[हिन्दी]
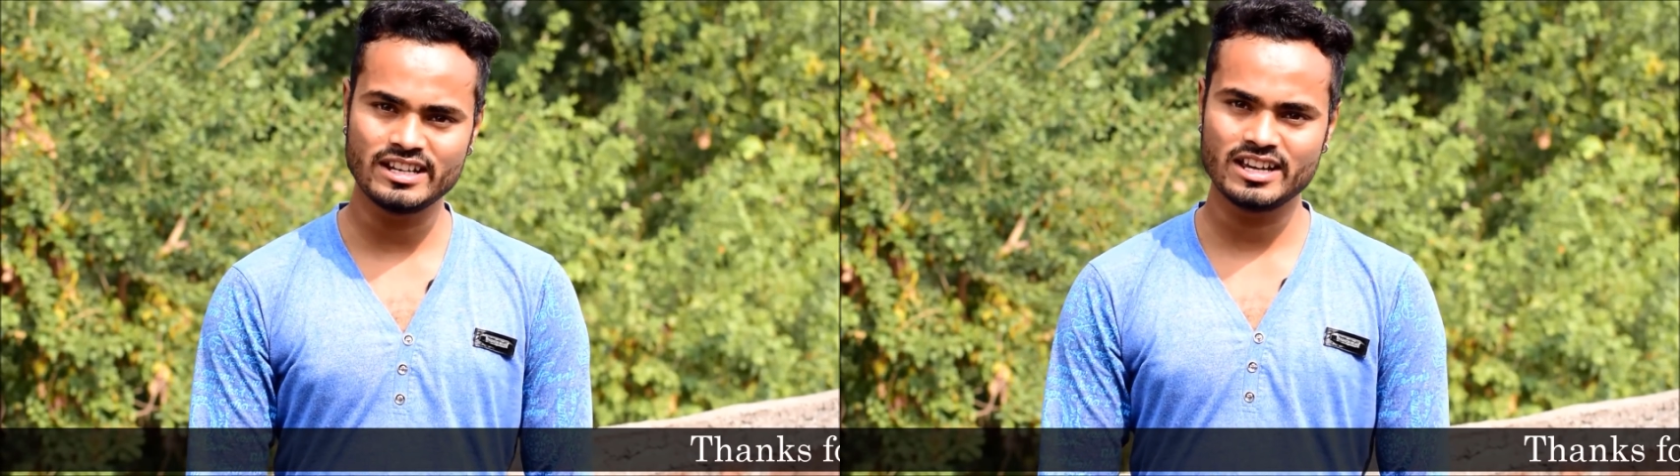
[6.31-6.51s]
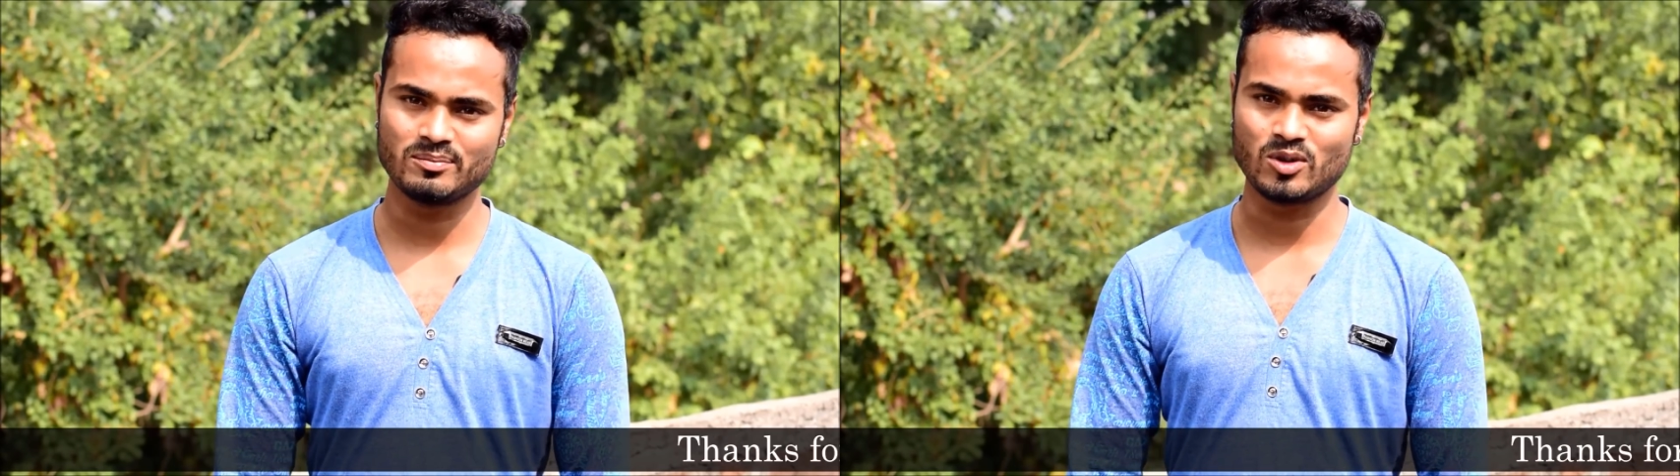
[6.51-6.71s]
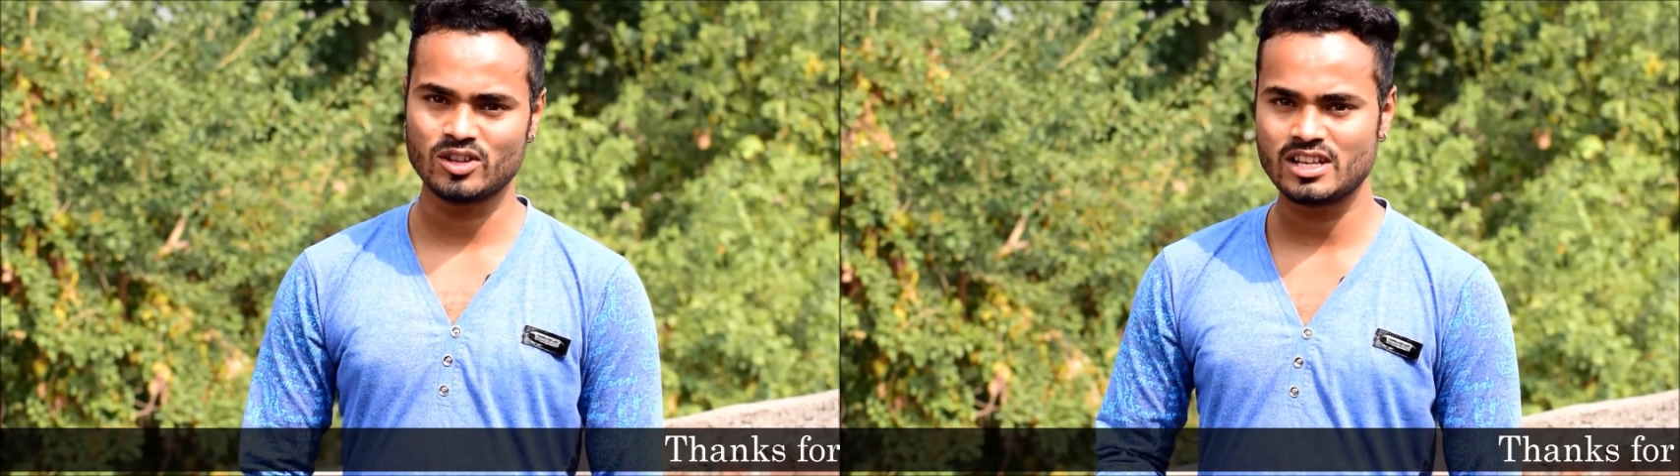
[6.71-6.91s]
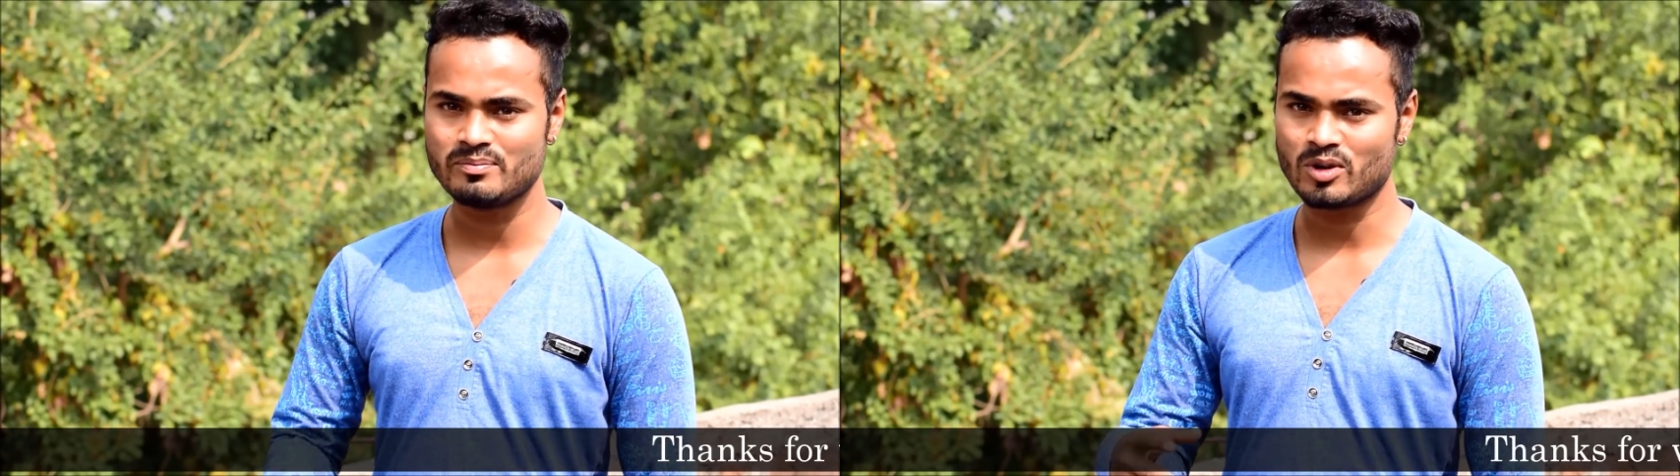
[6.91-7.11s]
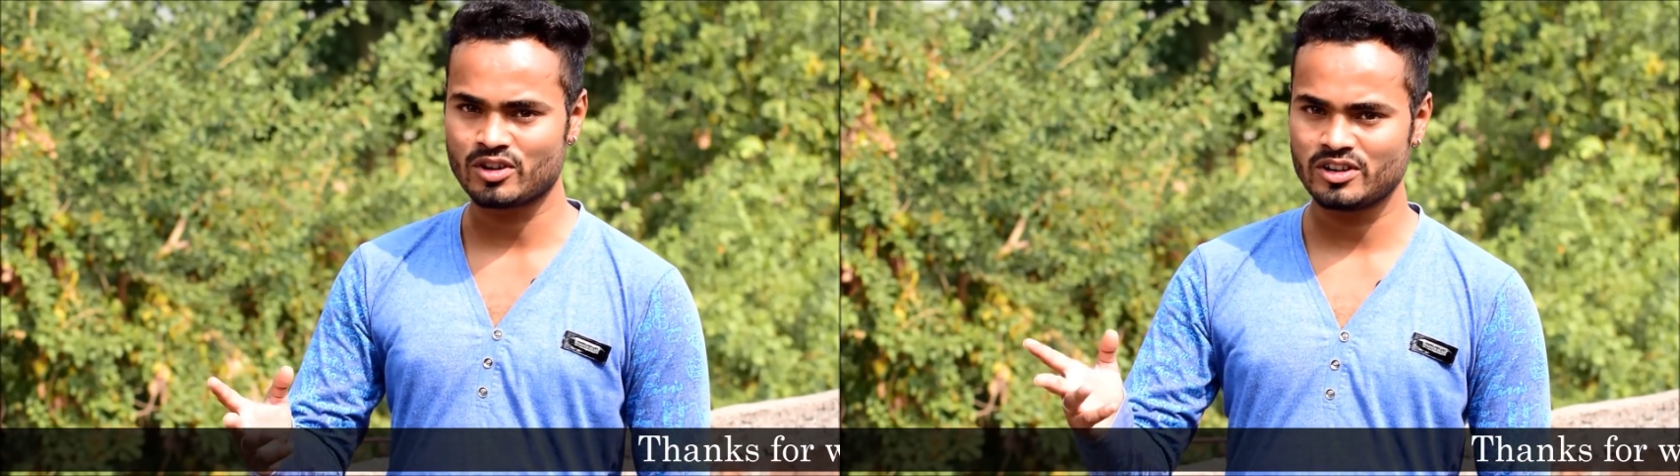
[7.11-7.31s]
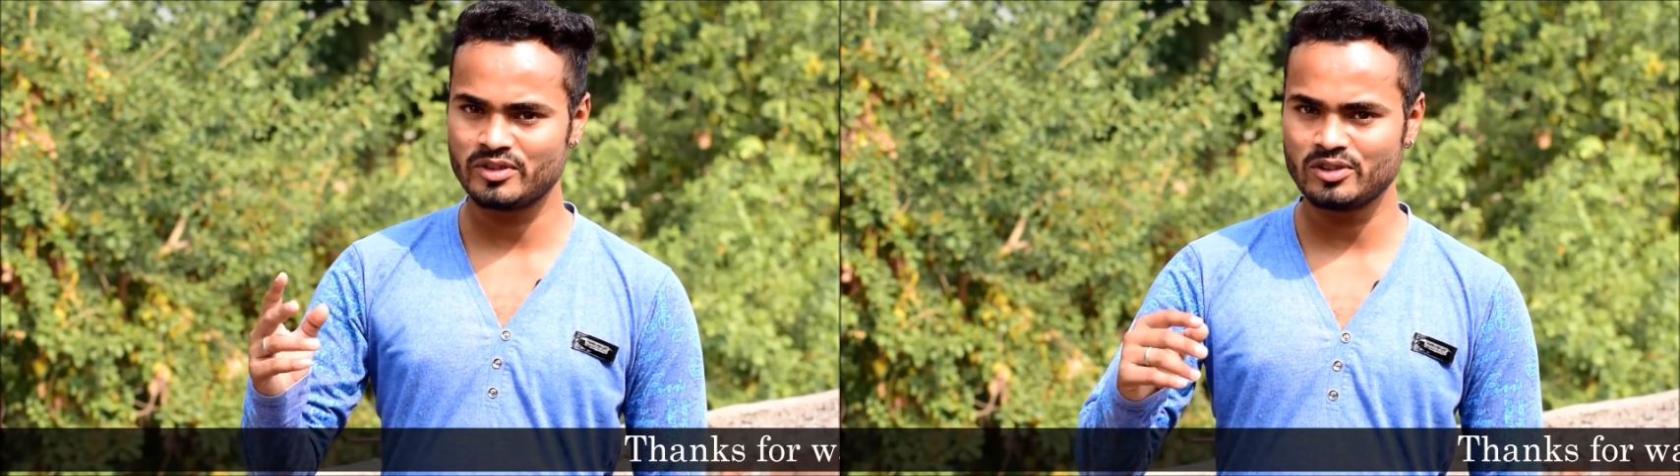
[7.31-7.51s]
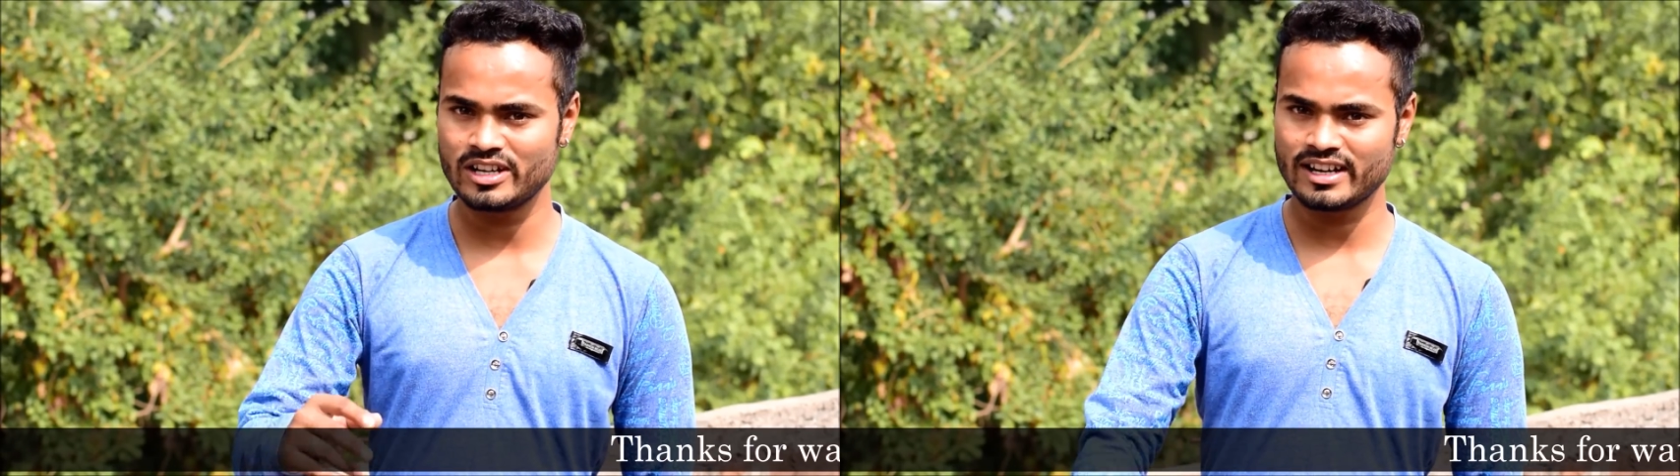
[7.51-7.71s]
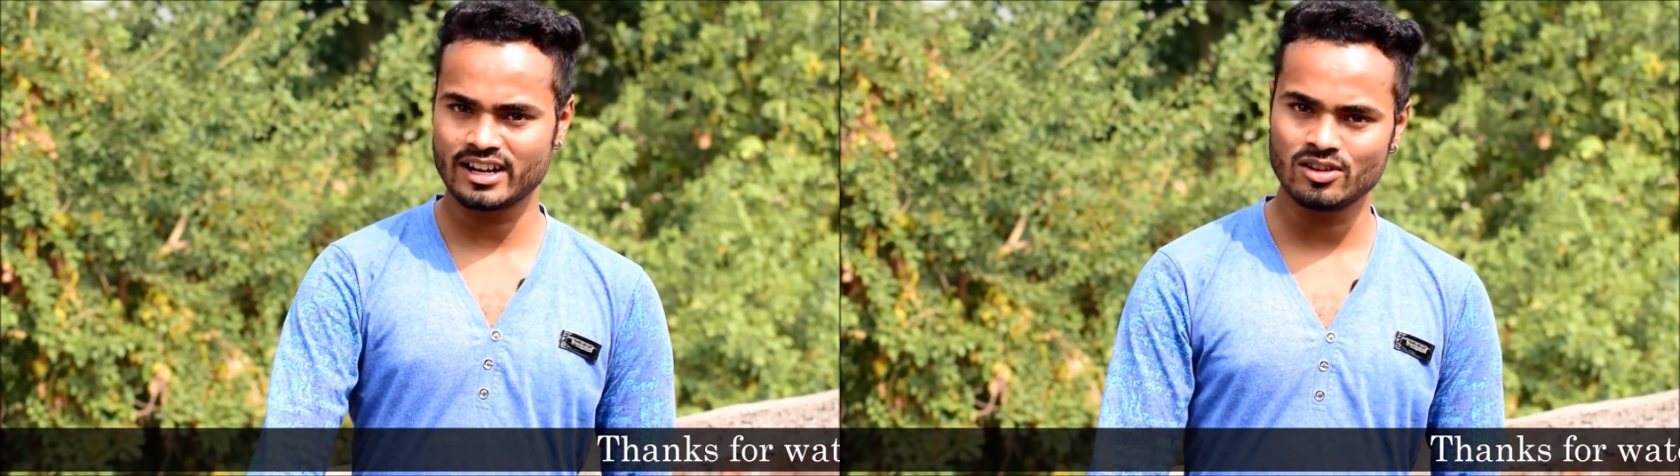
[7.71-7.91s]
के लिए एक बहुत ही इंपॉर्टेंट वीडियो
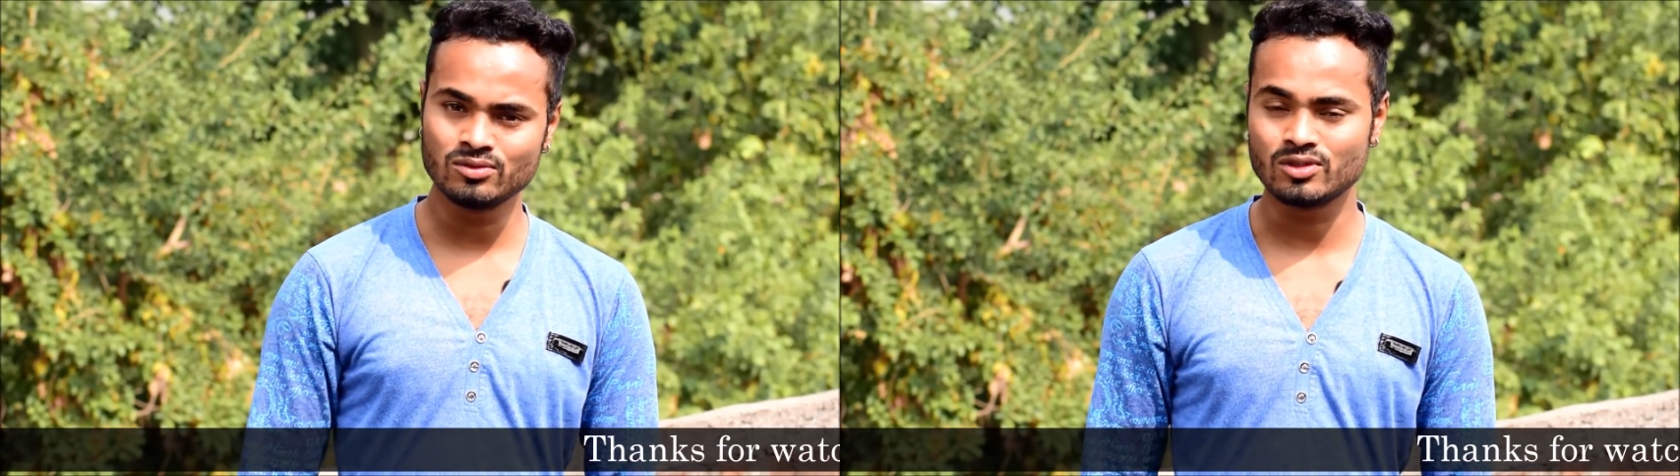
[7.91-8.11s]
लेकर आया हूं